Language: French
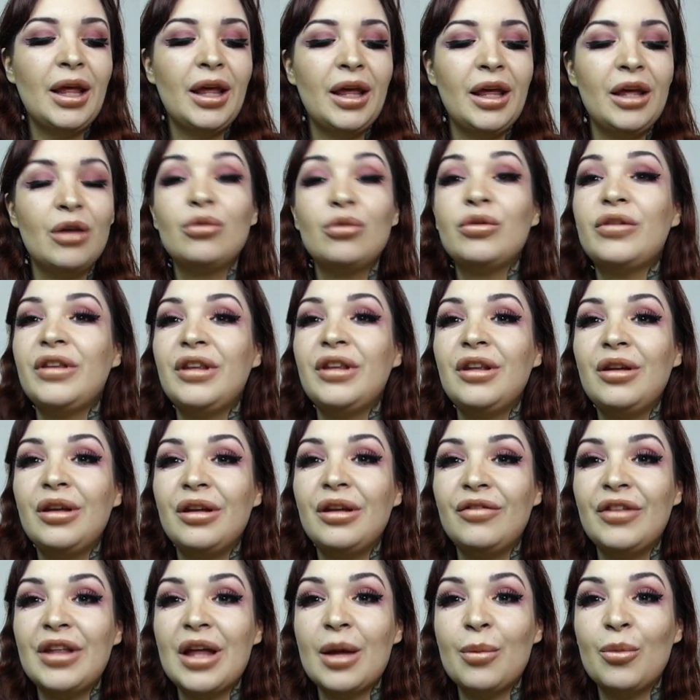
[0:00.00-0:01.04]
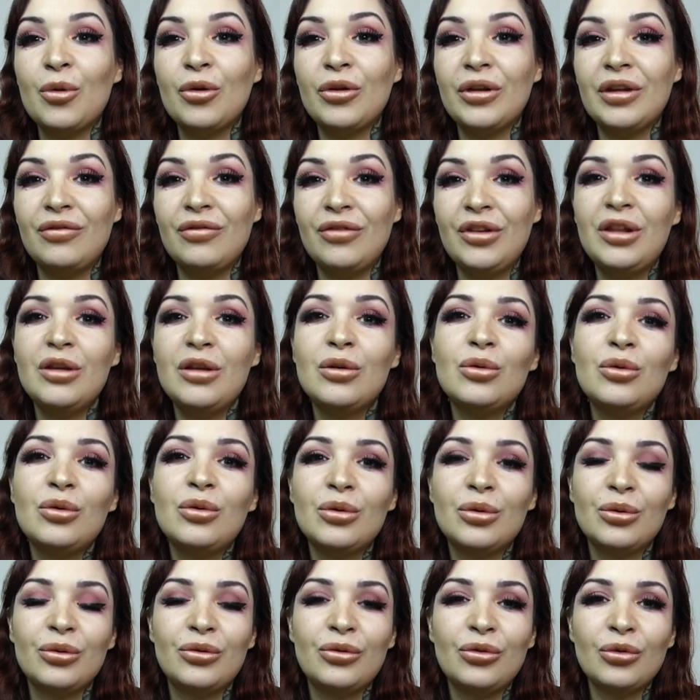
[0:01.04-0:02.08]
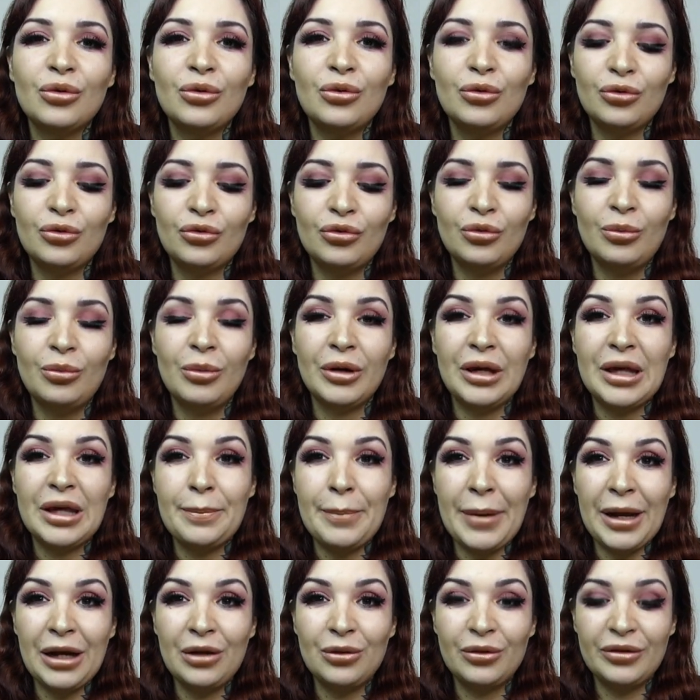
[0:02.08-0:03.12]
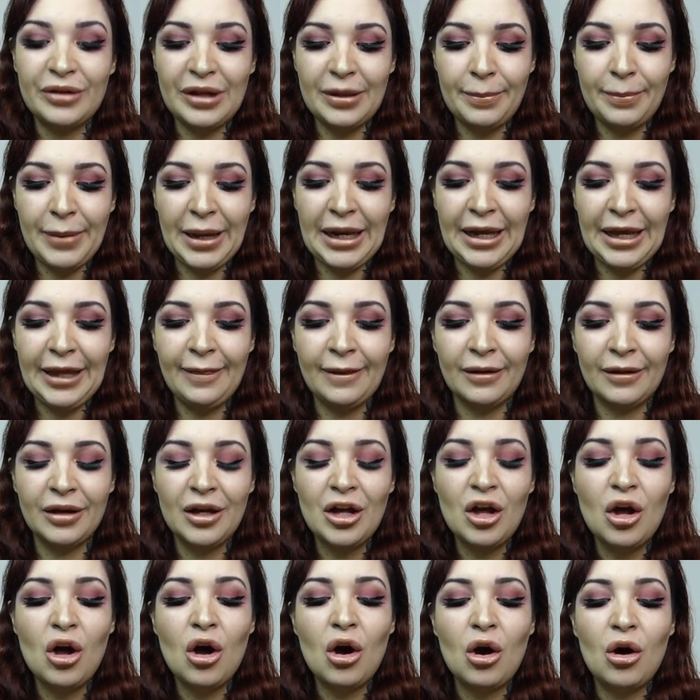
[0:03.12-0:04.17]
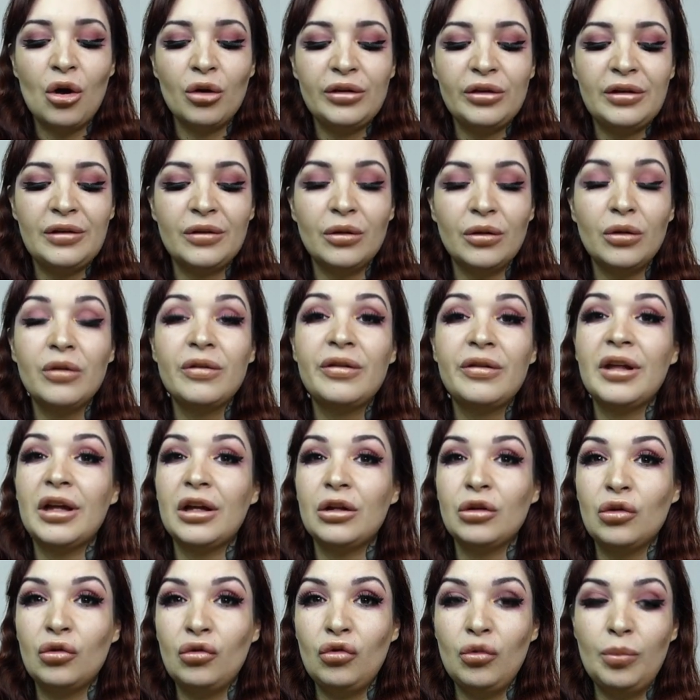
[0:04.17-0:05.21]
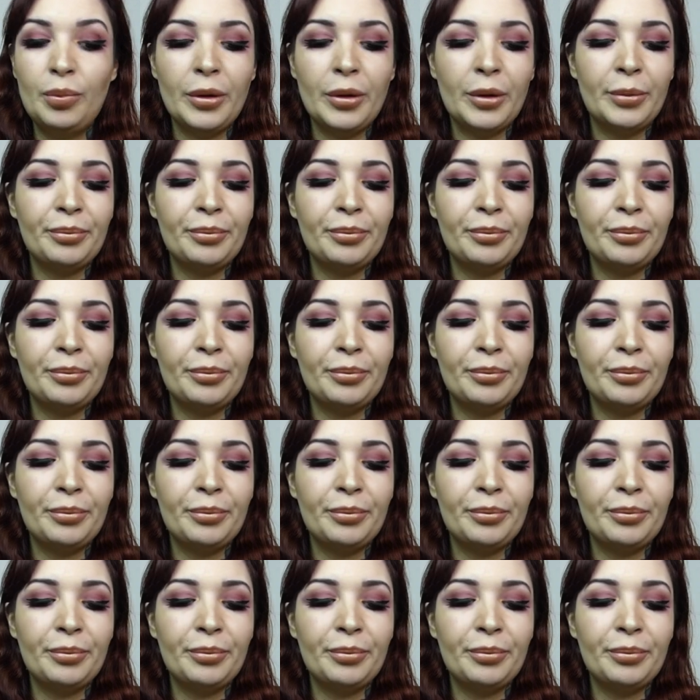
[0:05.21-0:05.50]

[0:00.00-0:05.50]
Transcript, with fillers: et aussi évidemment des vidéos sur YouTube qui parlent de cette palette en disant que c'est un dupe,